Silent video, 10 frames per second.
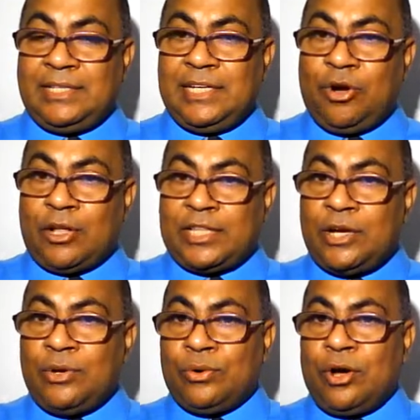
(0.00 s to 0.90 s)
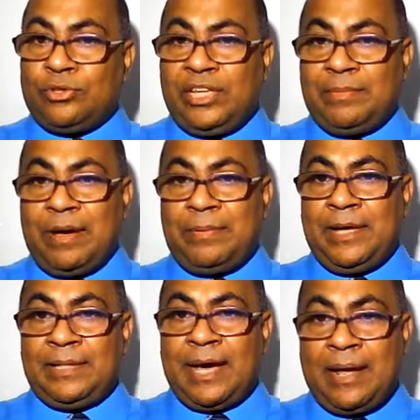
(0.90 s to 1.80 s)
এই যে
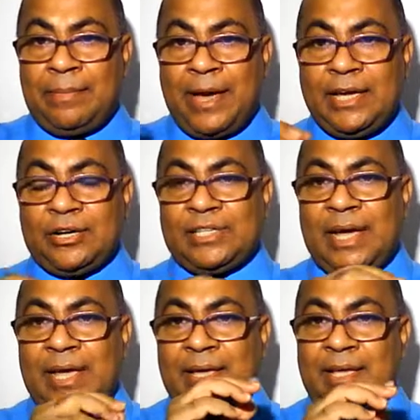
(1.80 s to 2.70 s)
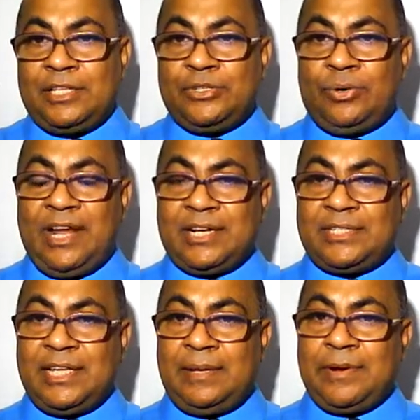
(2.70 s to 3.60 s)
গতানুগতিকভাবে ধারাবাহিকতায় চলে
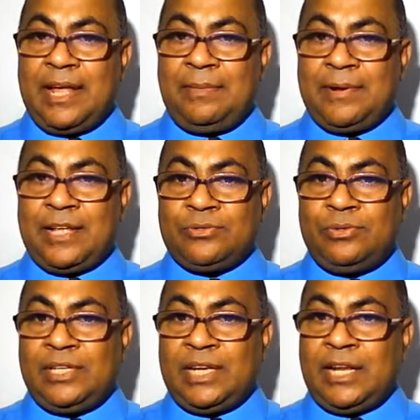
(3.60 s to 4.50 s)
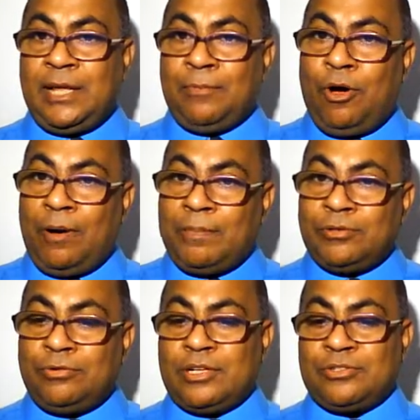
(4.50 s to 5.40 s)
আসছে ইব্রাহিম রাসুল থেকে নিয়ে
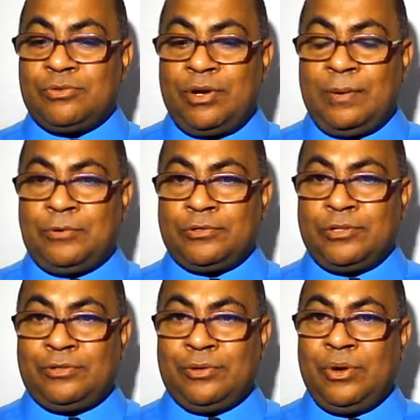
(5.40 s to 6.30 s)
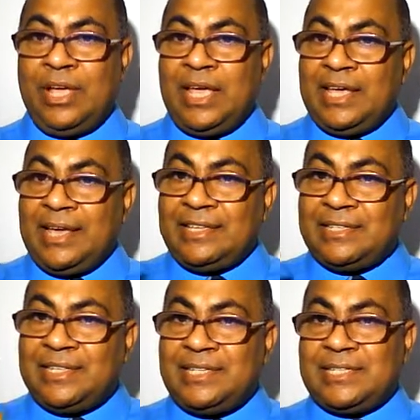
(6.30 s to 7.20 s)
মোহাম্মদুর রাসুল্লাহ পর্যন্ত এই
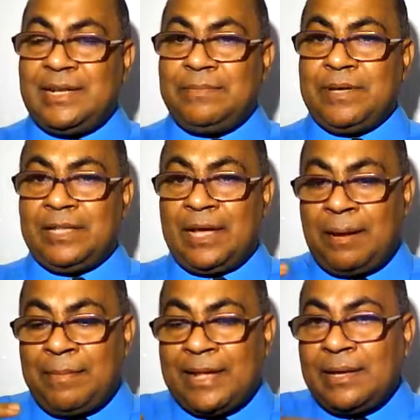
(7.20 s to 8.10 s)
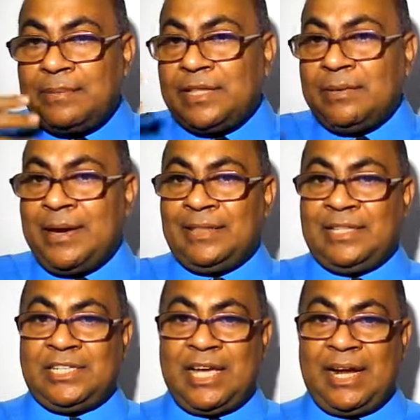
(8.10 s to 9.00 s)
সিস্টেমকে তারা মাথা পেতে
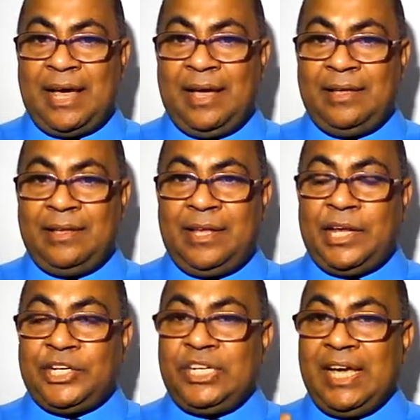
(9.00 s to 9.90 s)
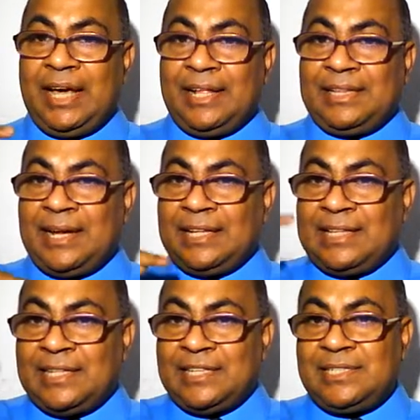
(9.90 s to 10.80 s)
মানতে চায় না শিয়ারা তারা
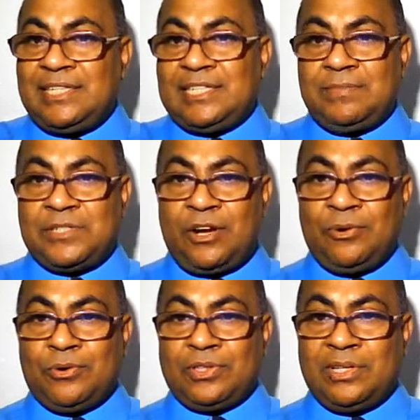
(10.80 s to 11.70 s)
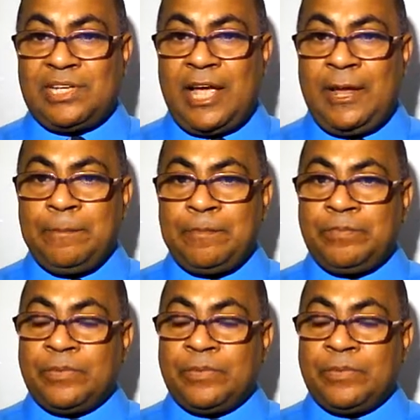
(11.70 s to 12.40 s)
তাদের সিস্টেম চালু করতে চায়